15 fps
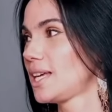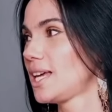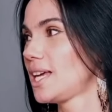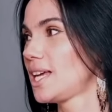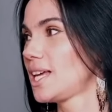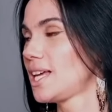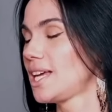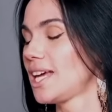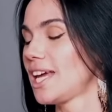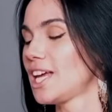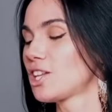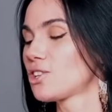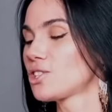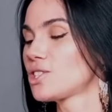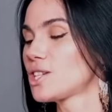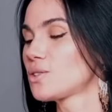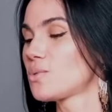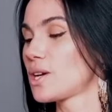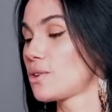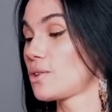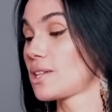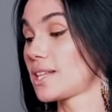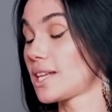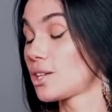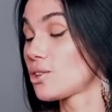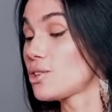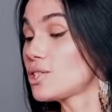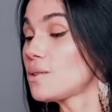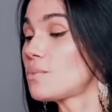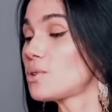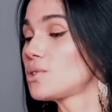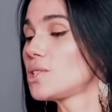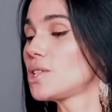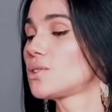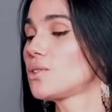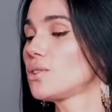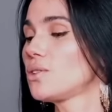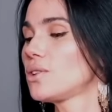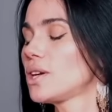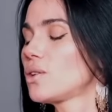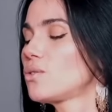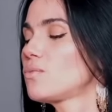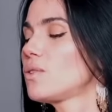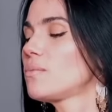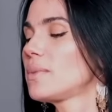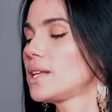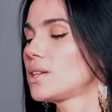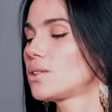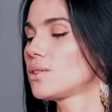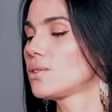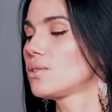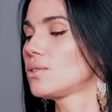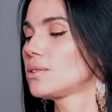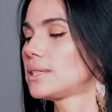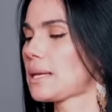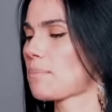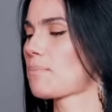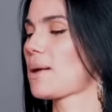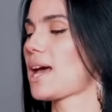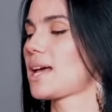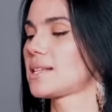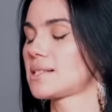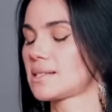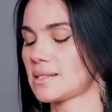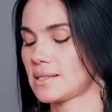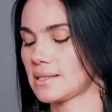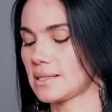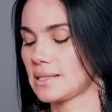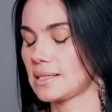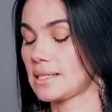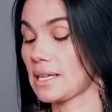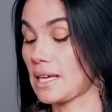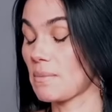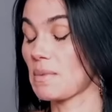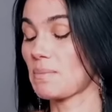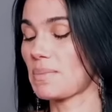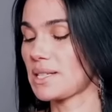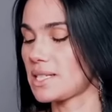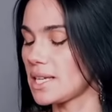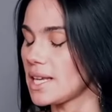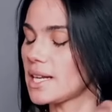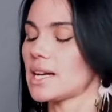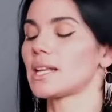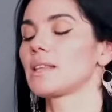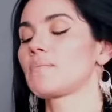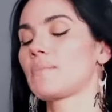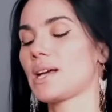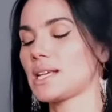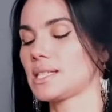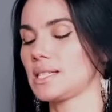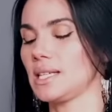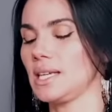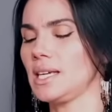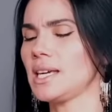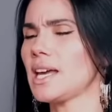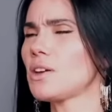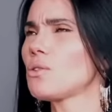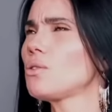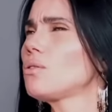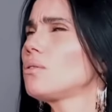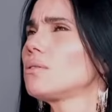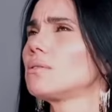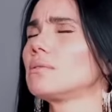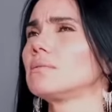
Exacto. Entonces, bueno, entre todo ese proceso yo llegué a un momento de paz, de que me empecé a llenar de paz y ya no,